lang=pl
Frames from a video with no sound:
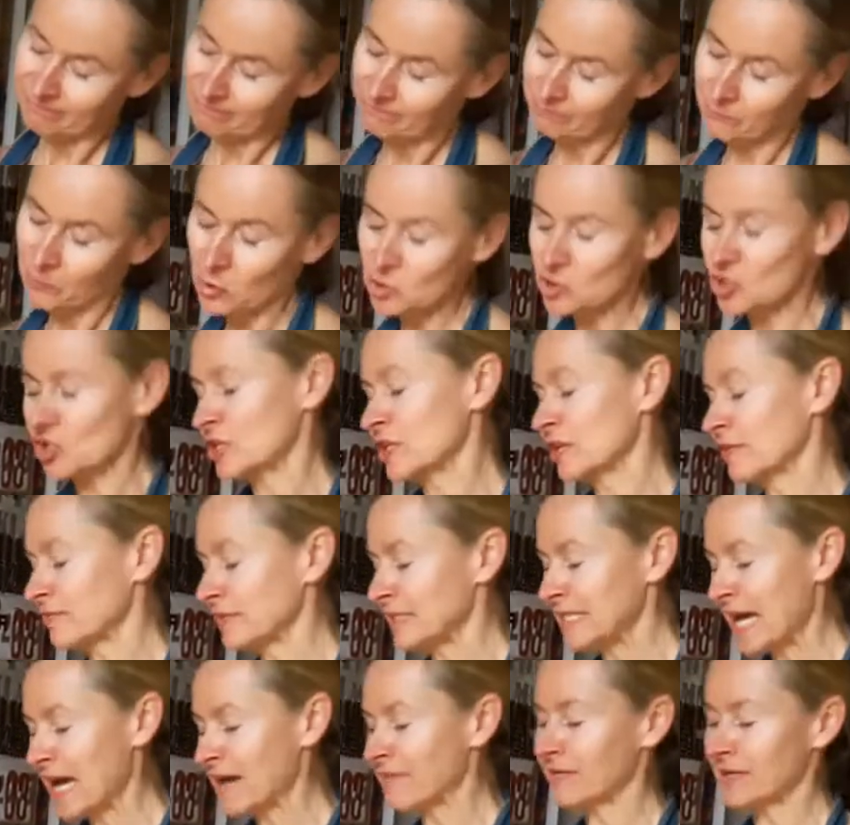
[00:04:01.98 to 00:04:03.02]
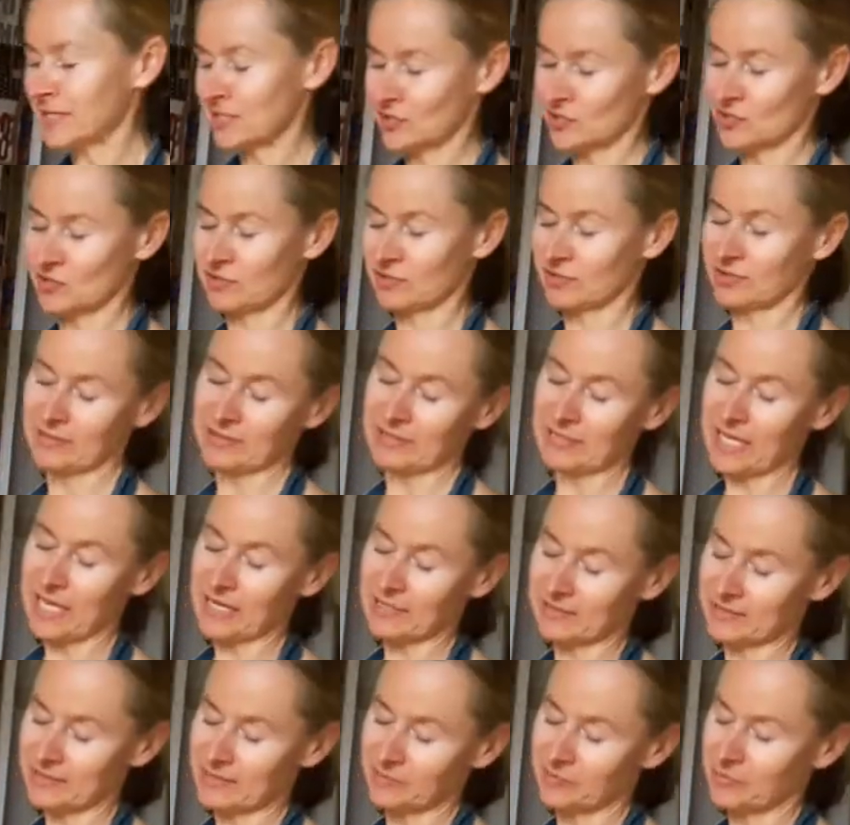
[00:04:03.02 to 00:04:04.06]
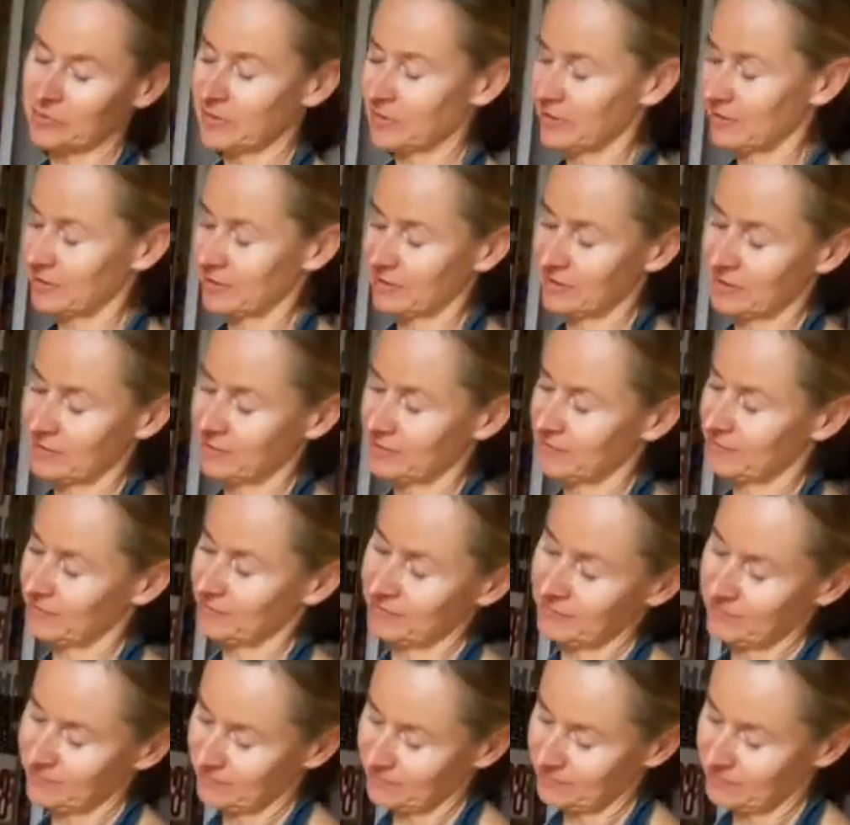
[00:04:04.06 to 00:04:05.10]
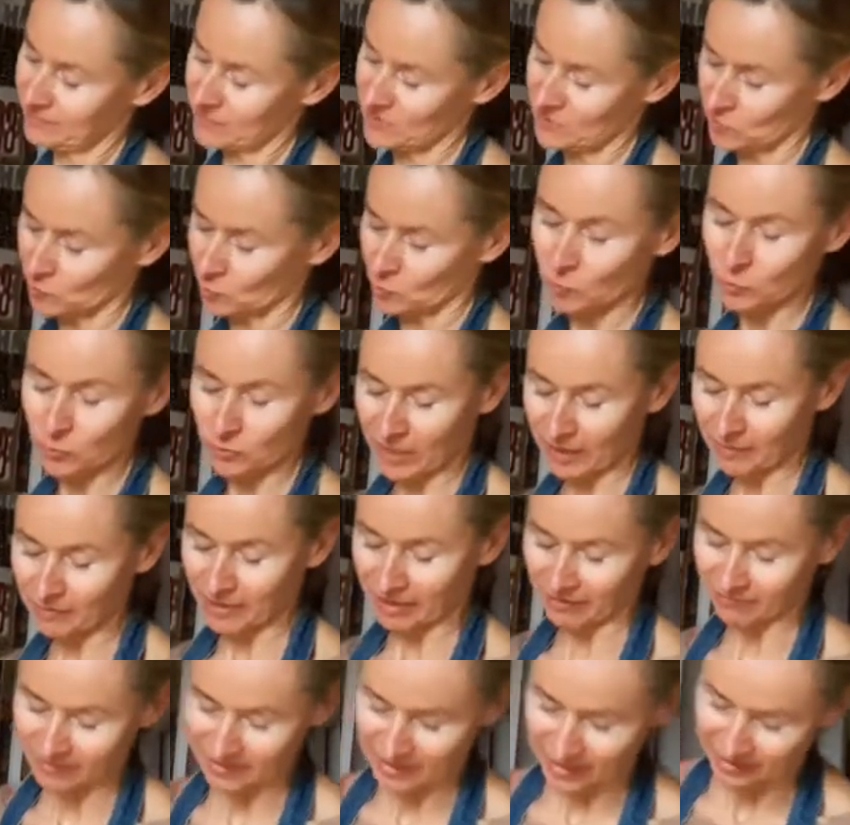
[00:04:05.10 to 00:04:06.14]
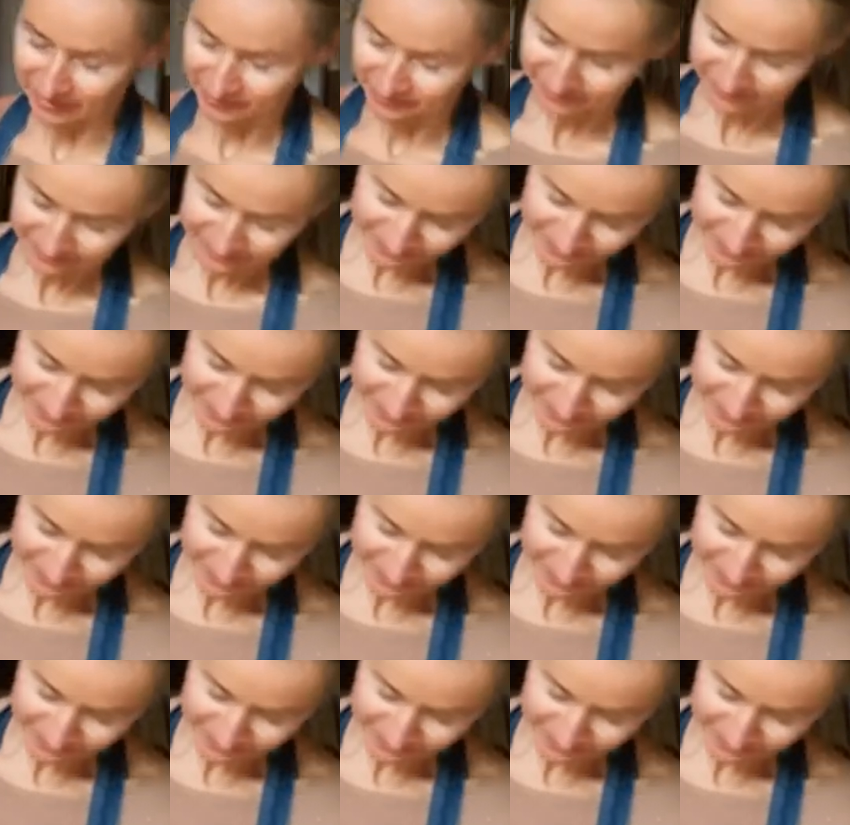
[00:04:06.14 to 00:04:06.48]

Może się wydawać jak gdyby skóra, prawda?